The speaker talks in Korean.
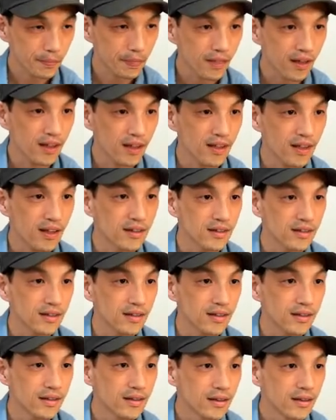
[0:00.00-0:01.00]

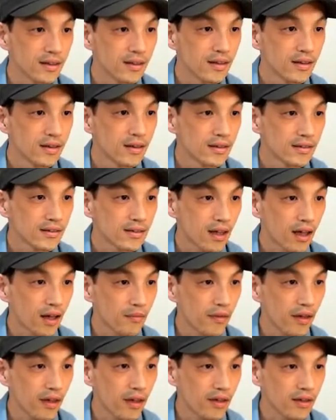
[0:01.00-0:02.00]
하나는
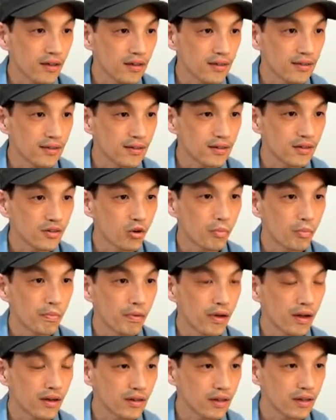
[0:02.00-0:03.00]
3의 2승
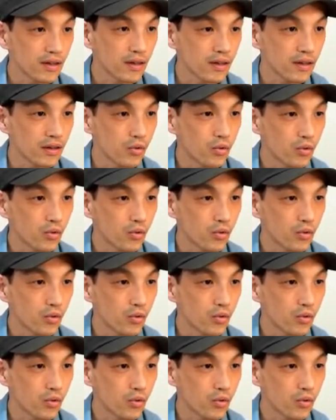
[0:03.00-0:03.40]
곱하기